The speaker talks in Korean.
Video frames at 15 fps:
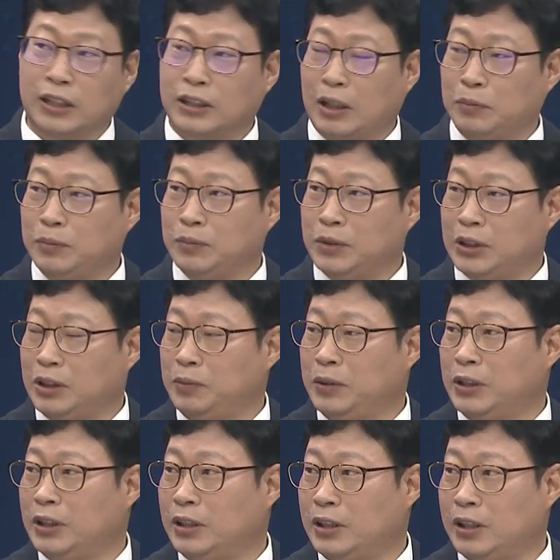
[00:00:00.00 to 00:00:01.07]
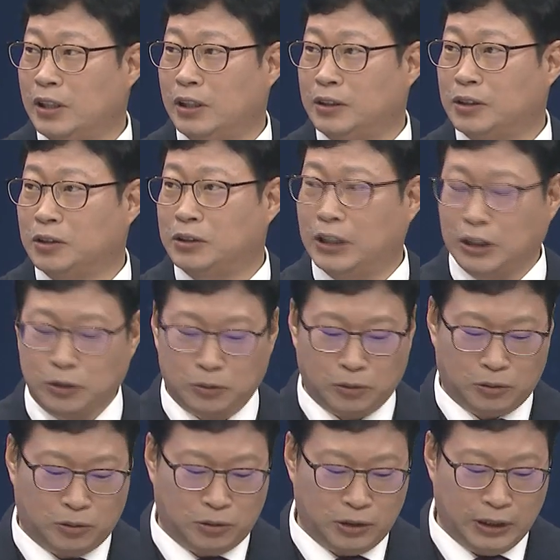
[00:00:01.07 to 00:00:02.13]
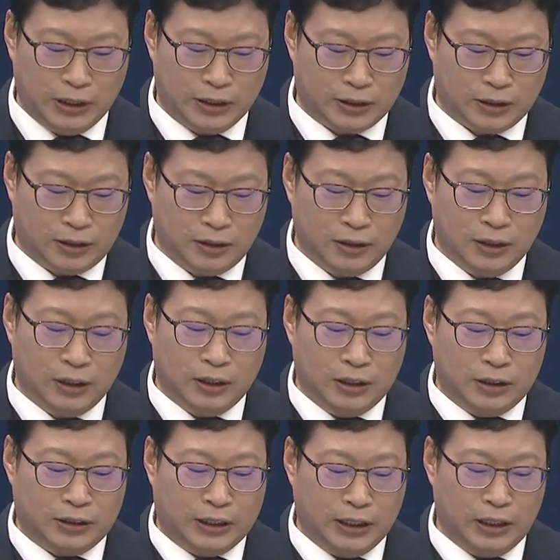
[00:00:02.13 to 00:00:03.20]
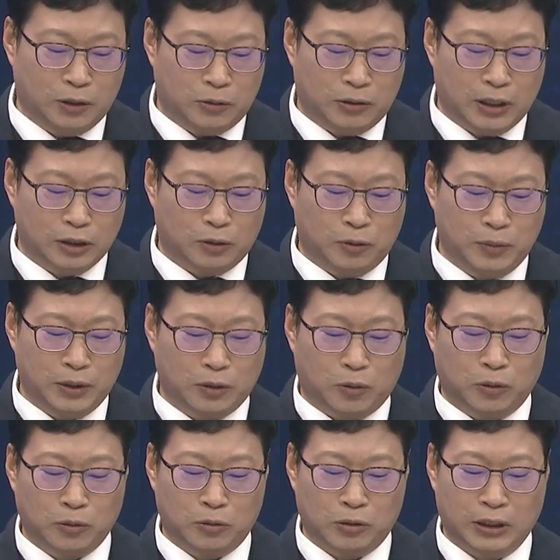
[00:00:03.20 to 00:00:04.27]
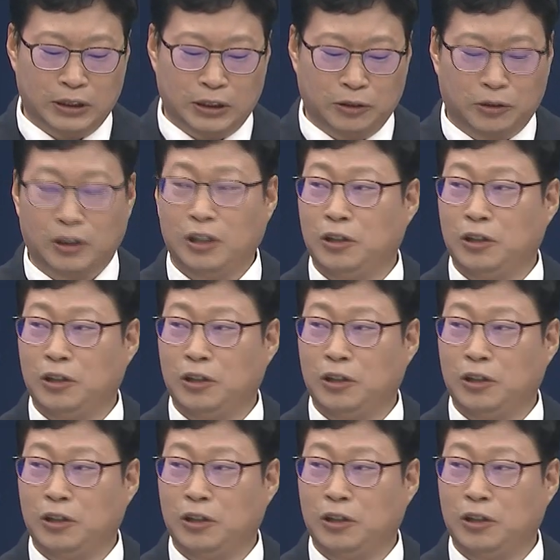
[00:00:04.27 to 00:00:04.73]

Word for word: 30일이었죠. 제주도 의회에서 제2공항 도민 공론화 지원을